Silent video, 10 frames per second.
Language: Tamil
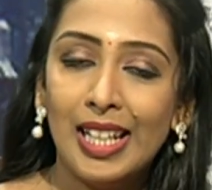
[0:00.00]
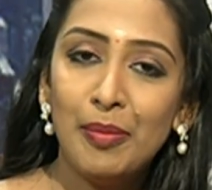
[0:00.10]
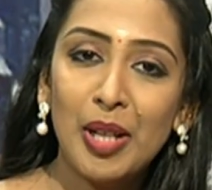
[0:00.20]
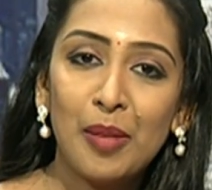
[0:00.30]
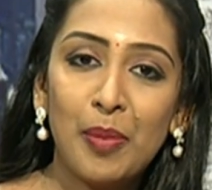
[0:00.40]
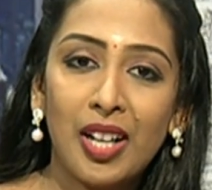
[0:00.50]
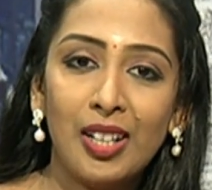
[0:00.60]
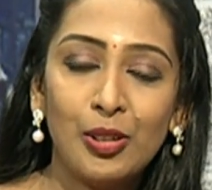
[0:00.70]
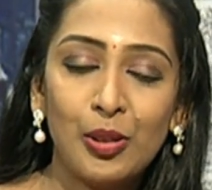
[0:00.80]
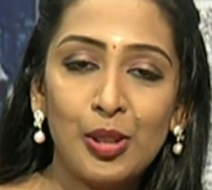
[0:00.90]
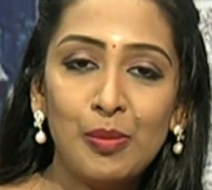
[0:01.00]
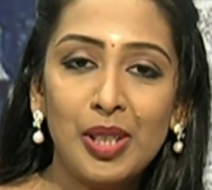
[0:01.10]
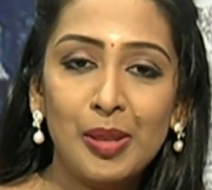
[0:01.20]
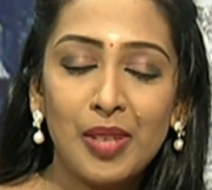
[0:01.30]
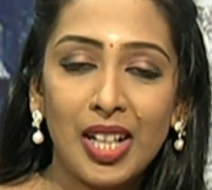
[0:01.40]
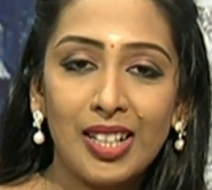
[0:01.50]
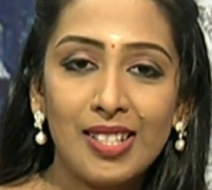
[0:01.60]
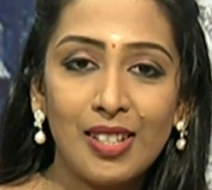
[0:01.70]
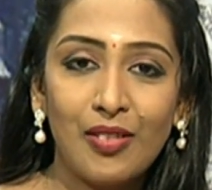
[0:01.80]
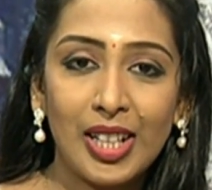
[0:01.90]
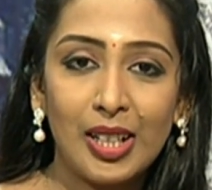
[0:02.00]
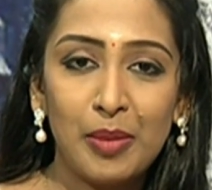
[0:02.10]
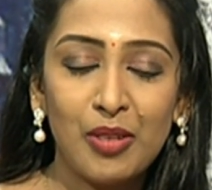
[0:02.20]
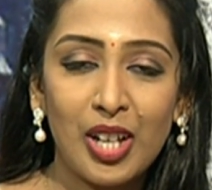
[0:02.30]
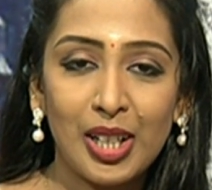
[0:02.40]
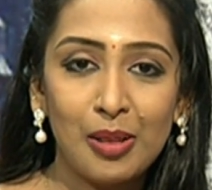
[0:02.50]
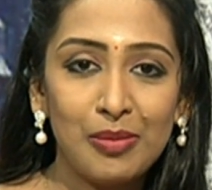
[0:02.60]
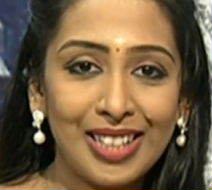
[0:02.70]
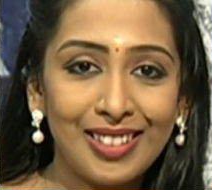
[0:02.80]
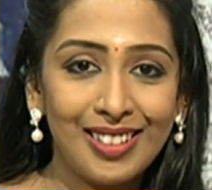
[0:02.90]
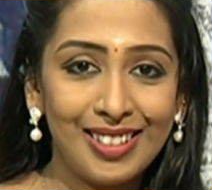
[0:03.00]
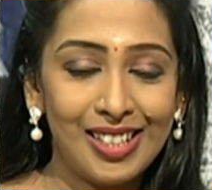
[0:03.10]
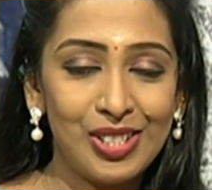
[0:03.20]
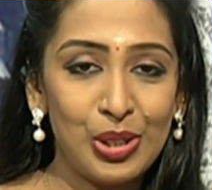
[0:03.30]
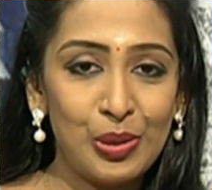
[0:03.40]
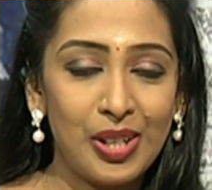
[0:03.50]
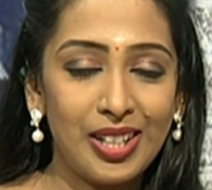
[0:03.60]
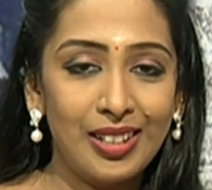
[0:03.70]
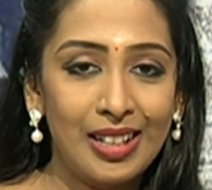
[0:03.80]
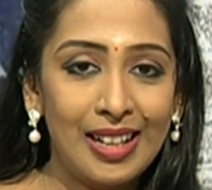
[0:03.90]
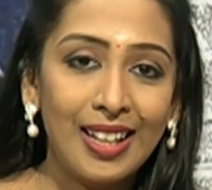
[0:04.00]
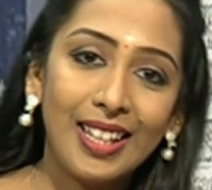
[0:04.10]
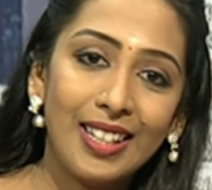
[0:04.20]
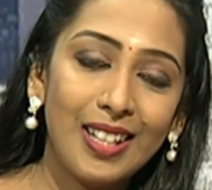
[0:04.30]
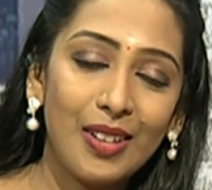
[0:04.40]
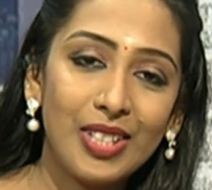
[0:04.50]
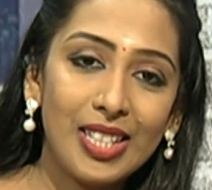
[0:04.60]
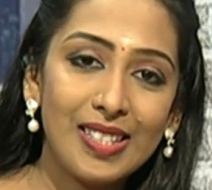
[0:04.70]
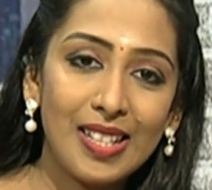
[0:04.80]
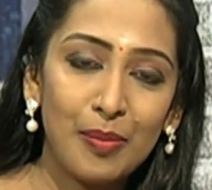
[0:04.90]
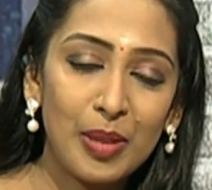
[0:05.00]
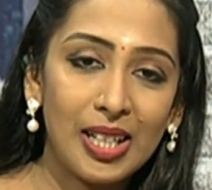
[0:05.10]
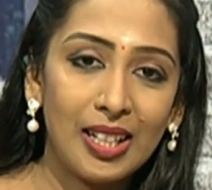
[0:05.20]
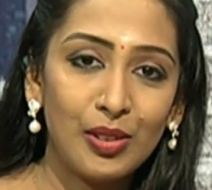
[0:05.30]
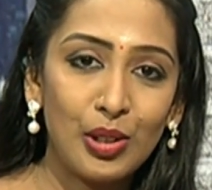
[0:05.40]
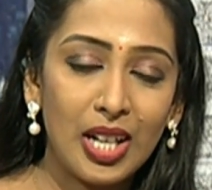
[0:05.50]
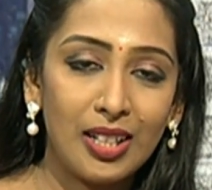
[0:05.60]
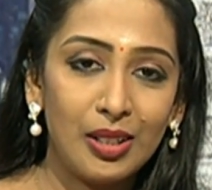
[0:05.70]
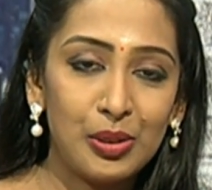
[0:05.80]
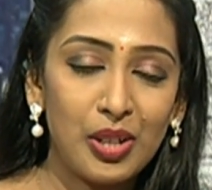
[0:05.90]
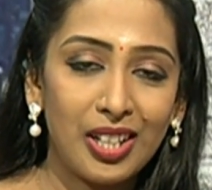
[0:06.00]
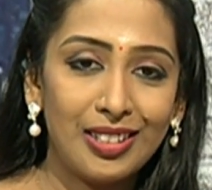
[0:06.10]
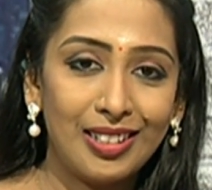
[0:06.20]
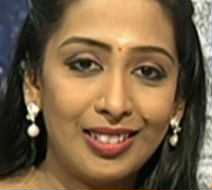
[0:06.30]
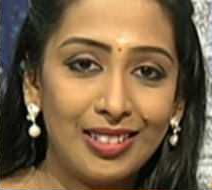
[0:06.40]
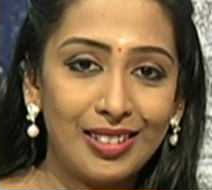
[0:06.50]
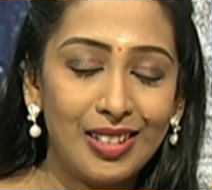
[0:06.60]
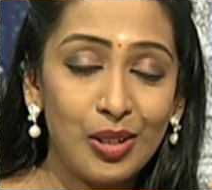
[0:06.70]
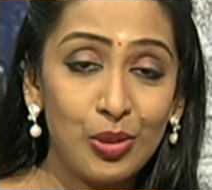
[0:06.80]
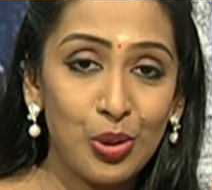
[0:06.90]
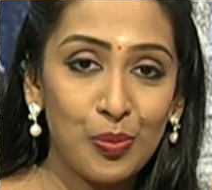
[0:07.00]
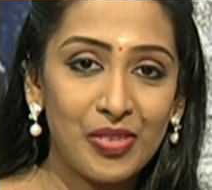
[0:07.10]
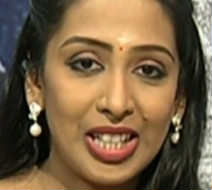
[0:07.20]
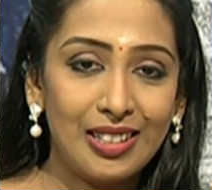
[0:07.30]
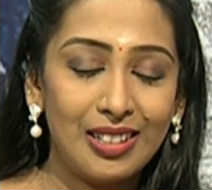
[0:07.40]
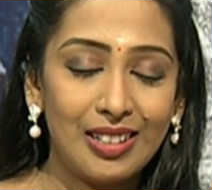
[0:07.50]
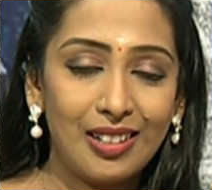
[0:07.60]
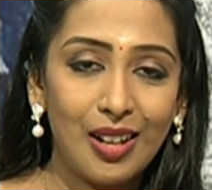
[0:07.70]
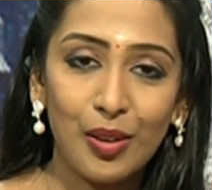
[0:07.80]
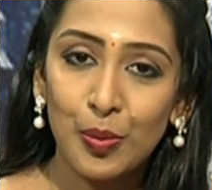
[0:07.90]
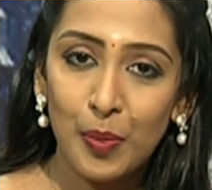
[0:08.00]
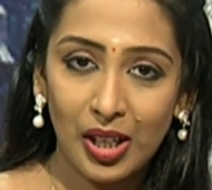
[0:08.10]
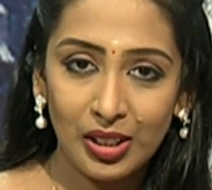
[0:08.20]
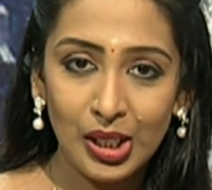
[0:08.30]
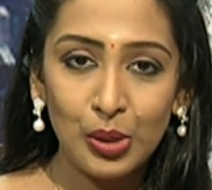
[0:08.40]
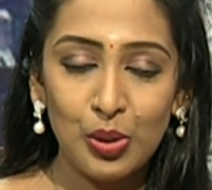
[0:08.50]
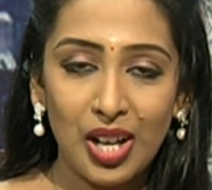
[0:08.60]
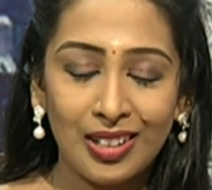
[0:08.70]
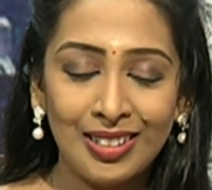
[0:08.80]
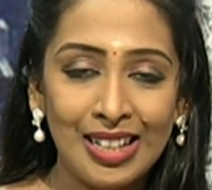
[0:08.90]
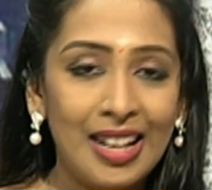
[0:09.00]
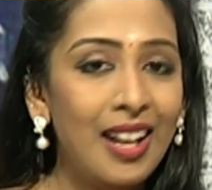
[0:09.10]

இனிமையான பாடலை தொடர்ந்து மீண்டும் நாங்கள் செவ்வாய்க்கிழமை வணக்கம் நேத்ரா நிகழ்ச்சியினுடைய இரண்டாவது சிறப்பு கலந்துரையாடலினூடாக நாங்கள் இணைத்திருக்கின்றோம் இந்த இரண்டாவது பகுதியினூடாக